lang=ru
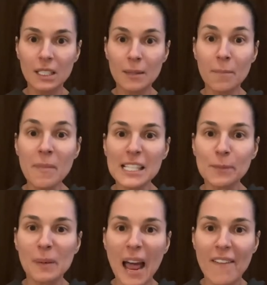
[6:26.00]
Мы
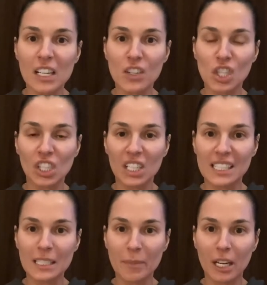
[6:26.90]
справились в
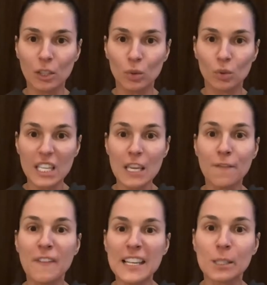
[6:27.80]
2014 году, и
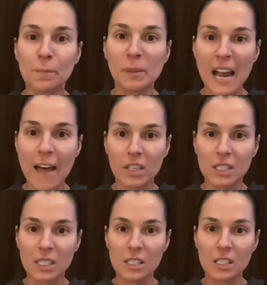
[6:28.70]
вы
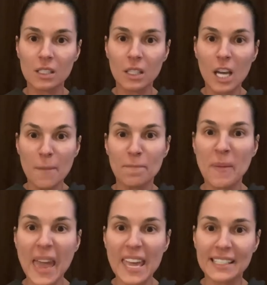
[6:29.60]
справитесь.
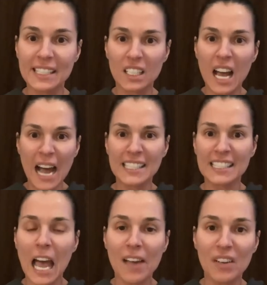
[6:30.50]
Бейте,
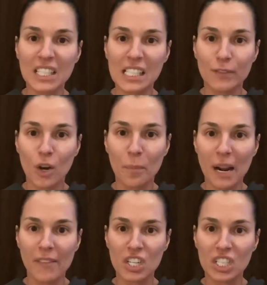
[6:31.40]
отстаивайте свое
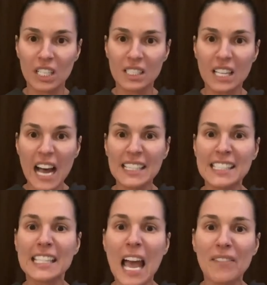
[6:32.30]
право жить,
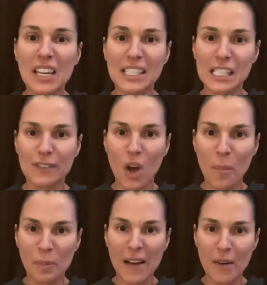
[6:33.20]
отстаивайте свое
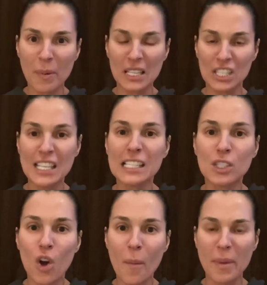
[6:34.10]
право быть не
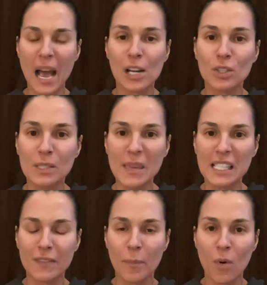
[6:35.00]
зомби, а людьми
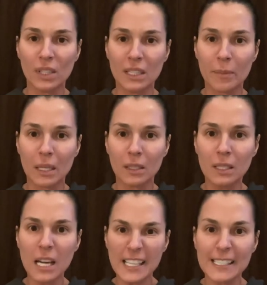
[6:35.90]
свободными.
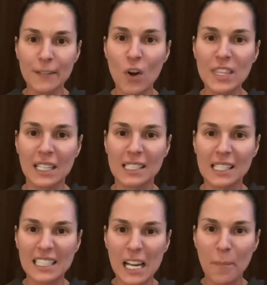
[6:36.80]
Сегодня
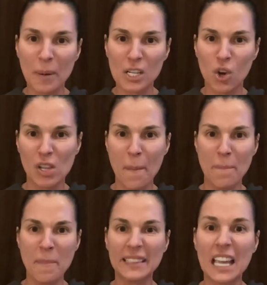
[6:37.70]
разослали по школам
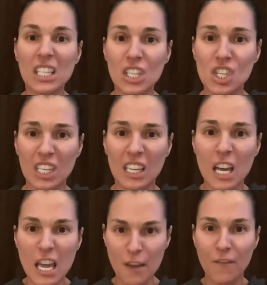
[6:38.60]
методички
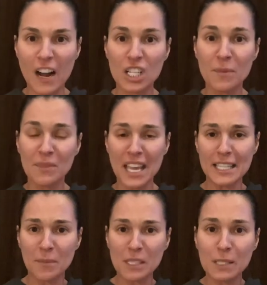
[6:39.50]
и вашим
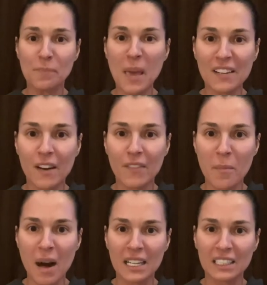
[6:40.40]
детям с 1
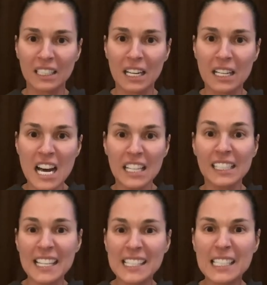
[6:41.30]
марта
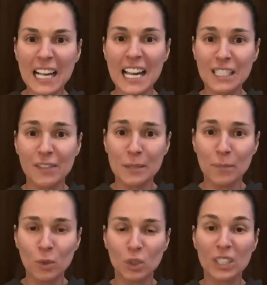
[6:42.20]
рассказывать
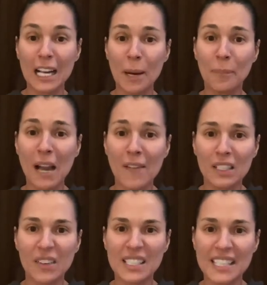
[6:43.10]
будут, как
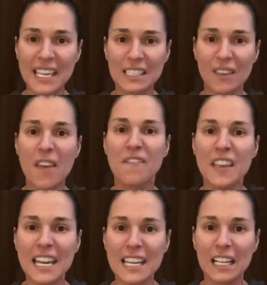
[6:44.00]
оправдывать действия
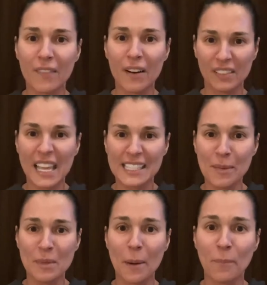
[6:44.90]
великого
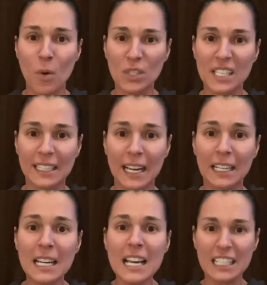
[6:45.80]
Владимира
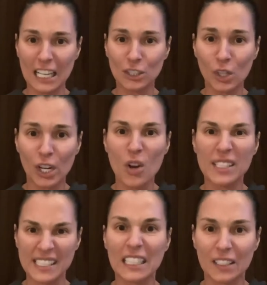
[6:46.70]
Путина, которые он
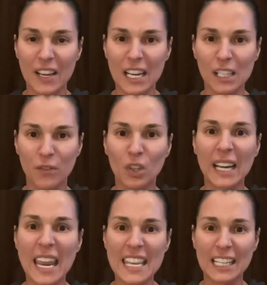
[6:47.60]
сотворил в
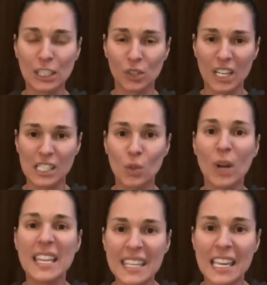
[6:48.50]
Украине, которой,
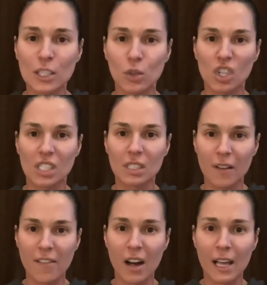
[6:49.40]
сука, не
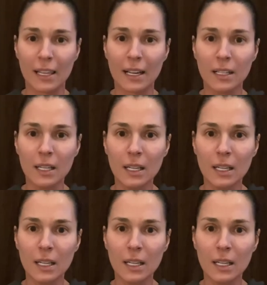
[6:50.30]
существовало.